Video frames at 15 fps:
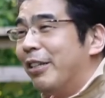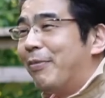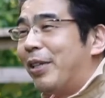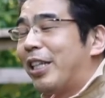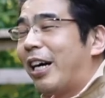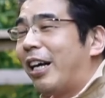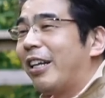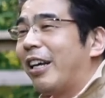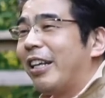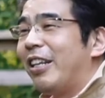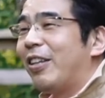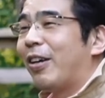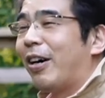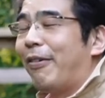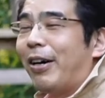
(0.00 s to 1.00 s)
また彼がい
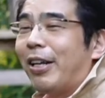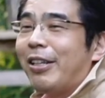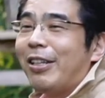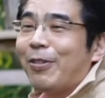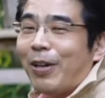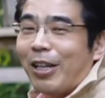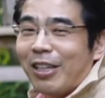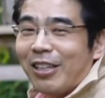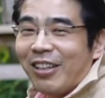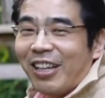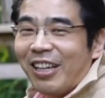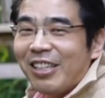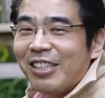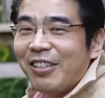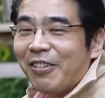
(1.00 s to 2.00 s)
いとか悪いとかっていう
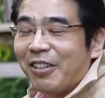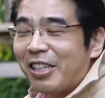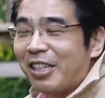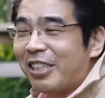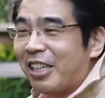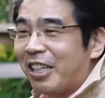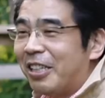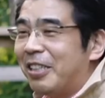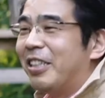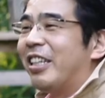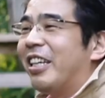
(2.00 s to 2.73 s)
話ではなくて、